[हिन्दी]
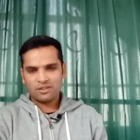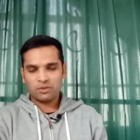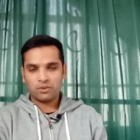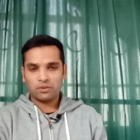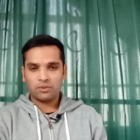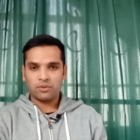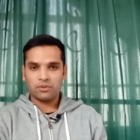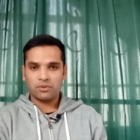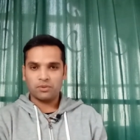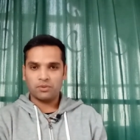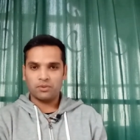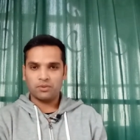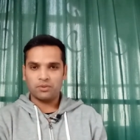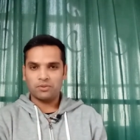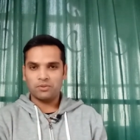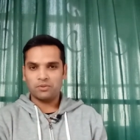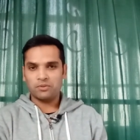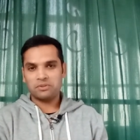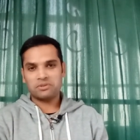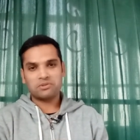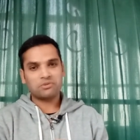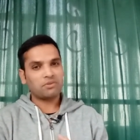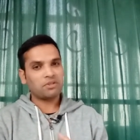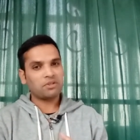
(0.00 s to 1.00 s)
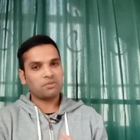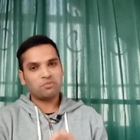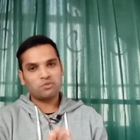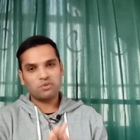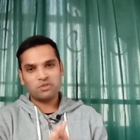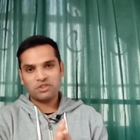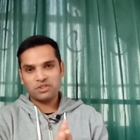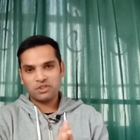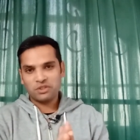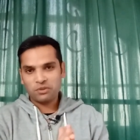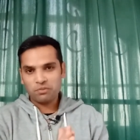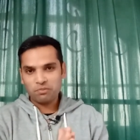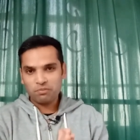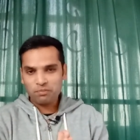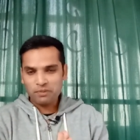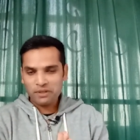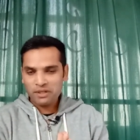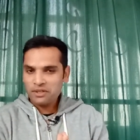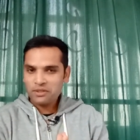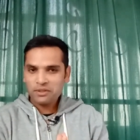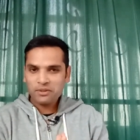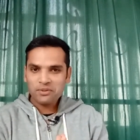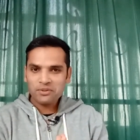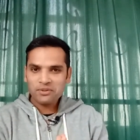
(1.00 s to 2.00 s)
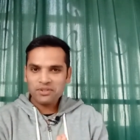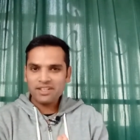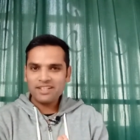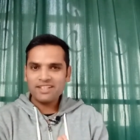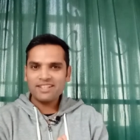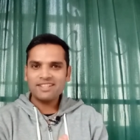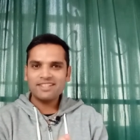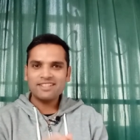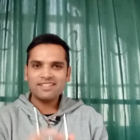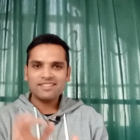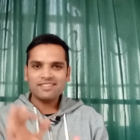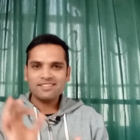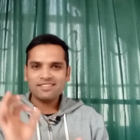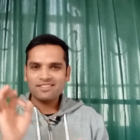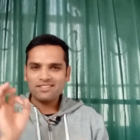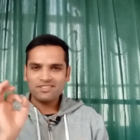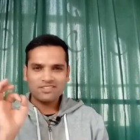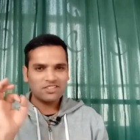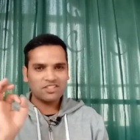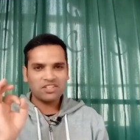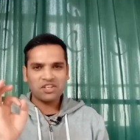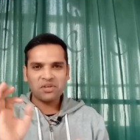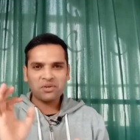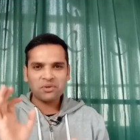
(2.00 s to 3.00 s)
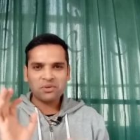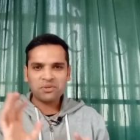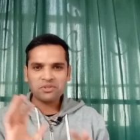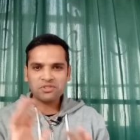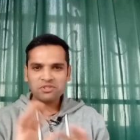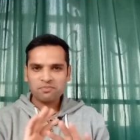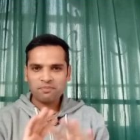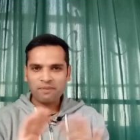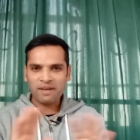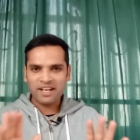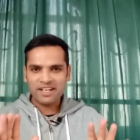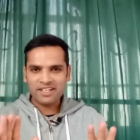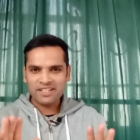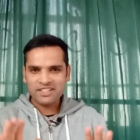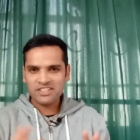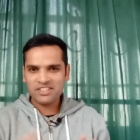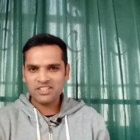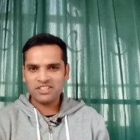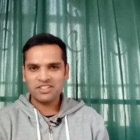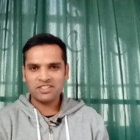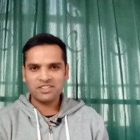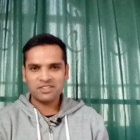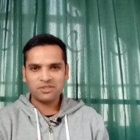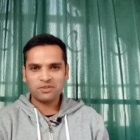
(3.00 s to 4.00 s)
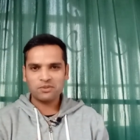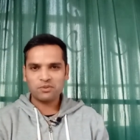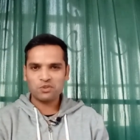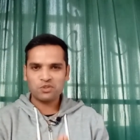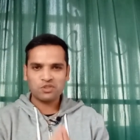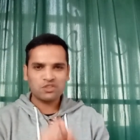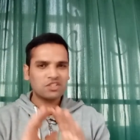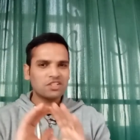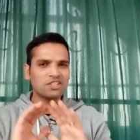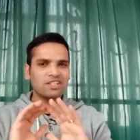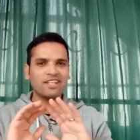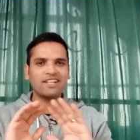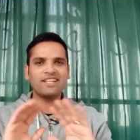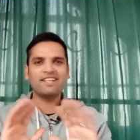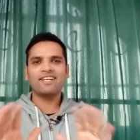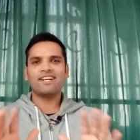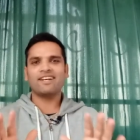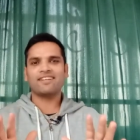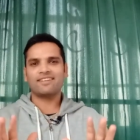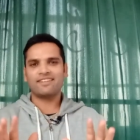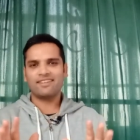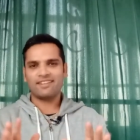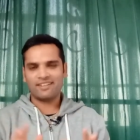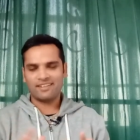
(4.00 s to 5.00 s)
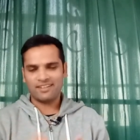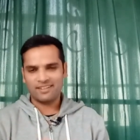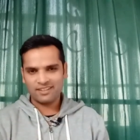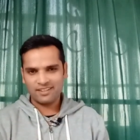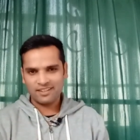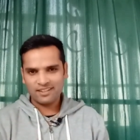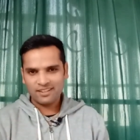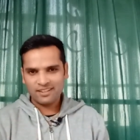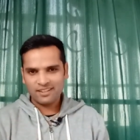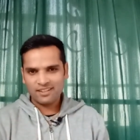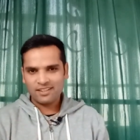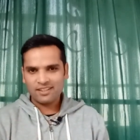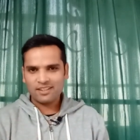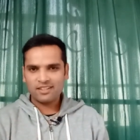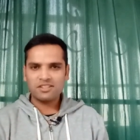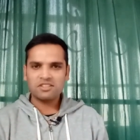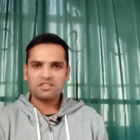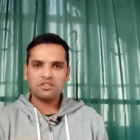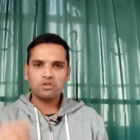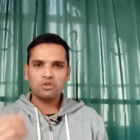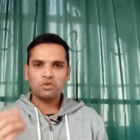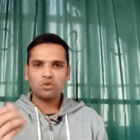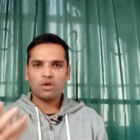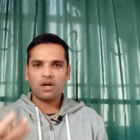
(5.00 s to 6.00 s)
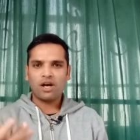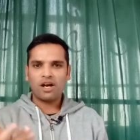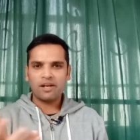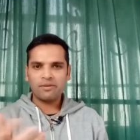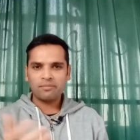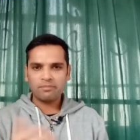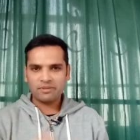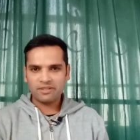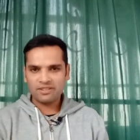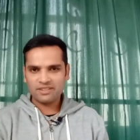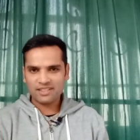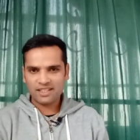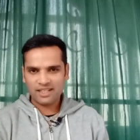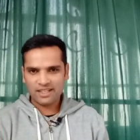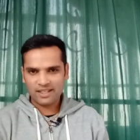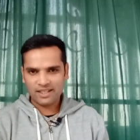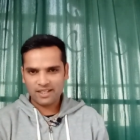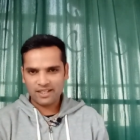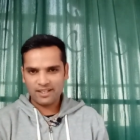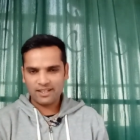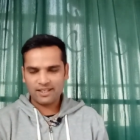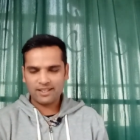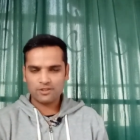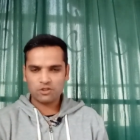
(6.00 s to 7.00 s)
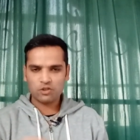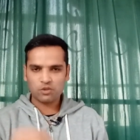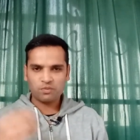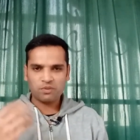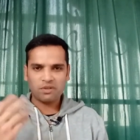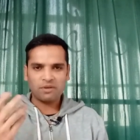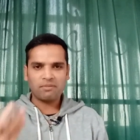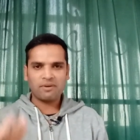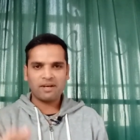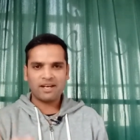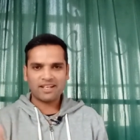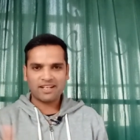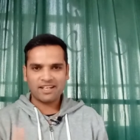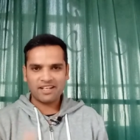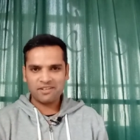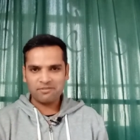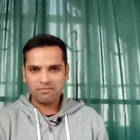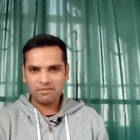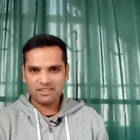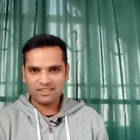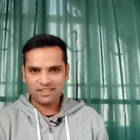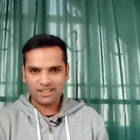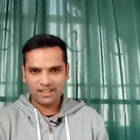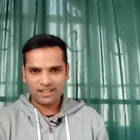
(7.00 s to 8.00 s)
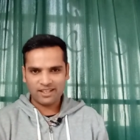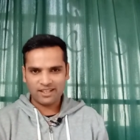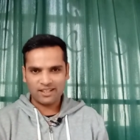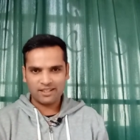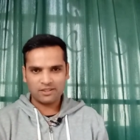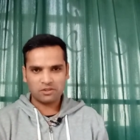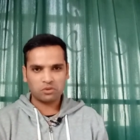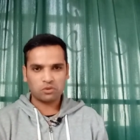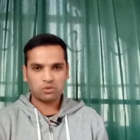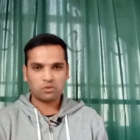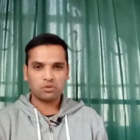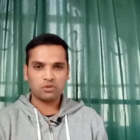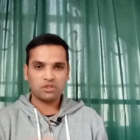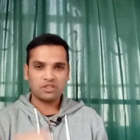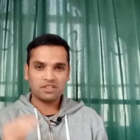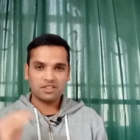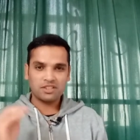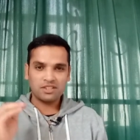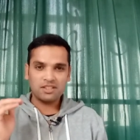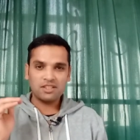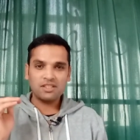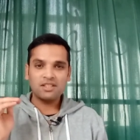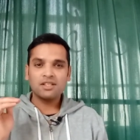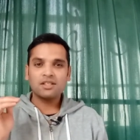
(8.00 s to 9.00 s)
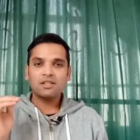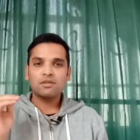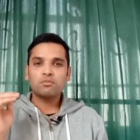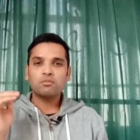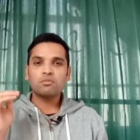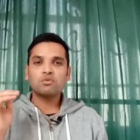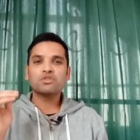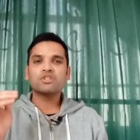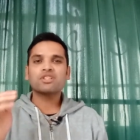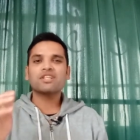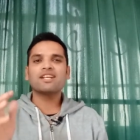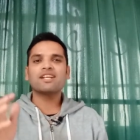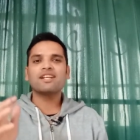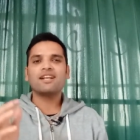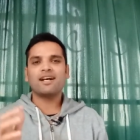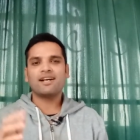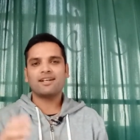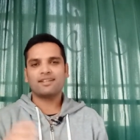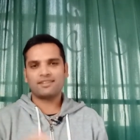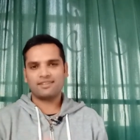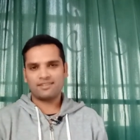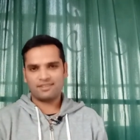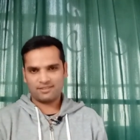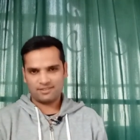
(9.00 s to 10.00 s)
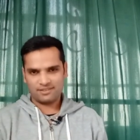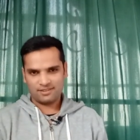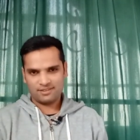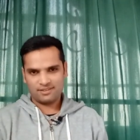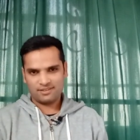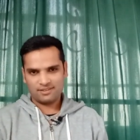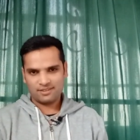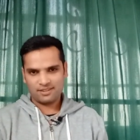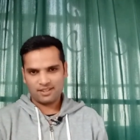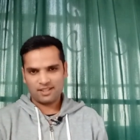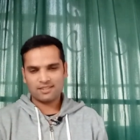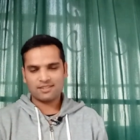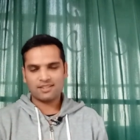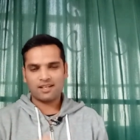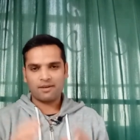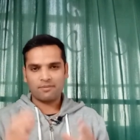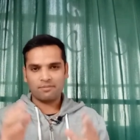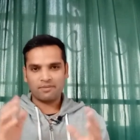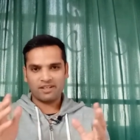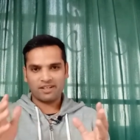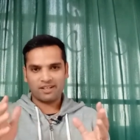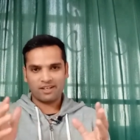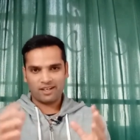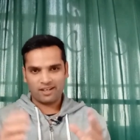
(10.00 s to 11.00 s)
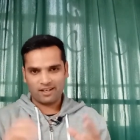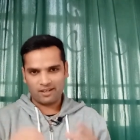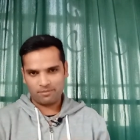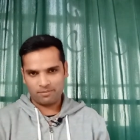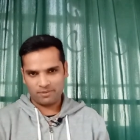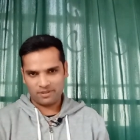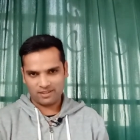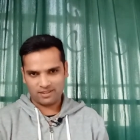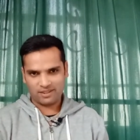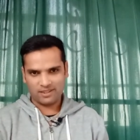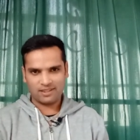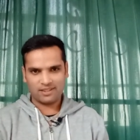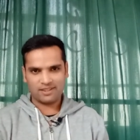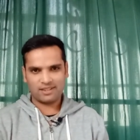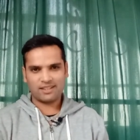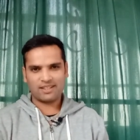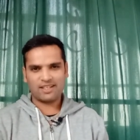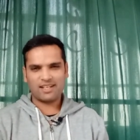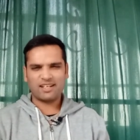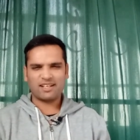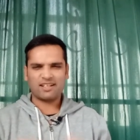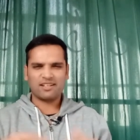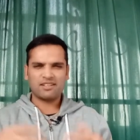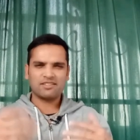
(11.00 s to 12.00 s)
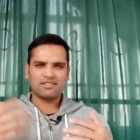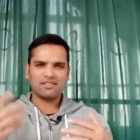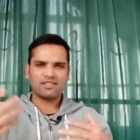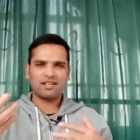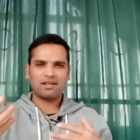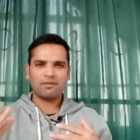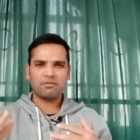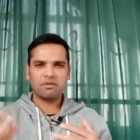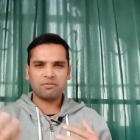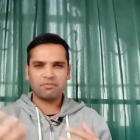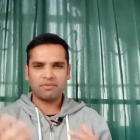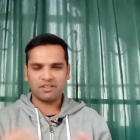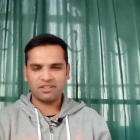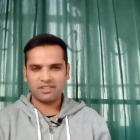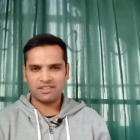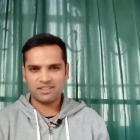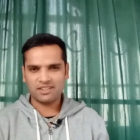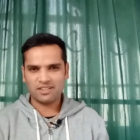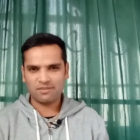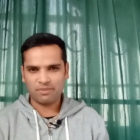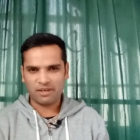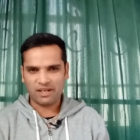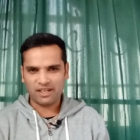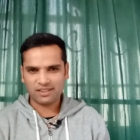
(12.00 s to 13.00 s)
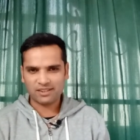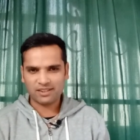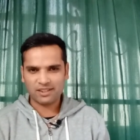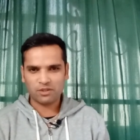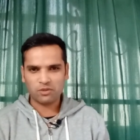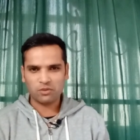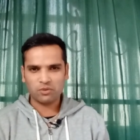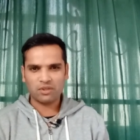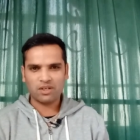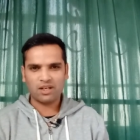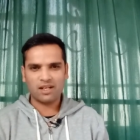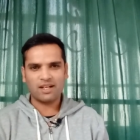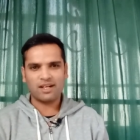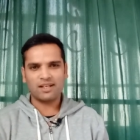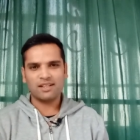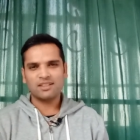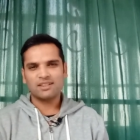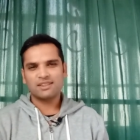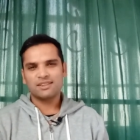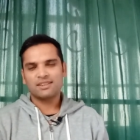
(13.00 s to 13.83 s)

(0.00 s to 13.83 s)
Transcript: तो उस वक्त मुझे तो बिल्कुल ही ज़ीरो स्पेनिश कुछ नहीं आता था किसी दुकान पर जाना है या सुपरमार्केट में जाना है तो थोड़ी सी मुश्किलात का सामना करना पड़ता था कि यार किस तरह मैं बंदे से बात करूँगा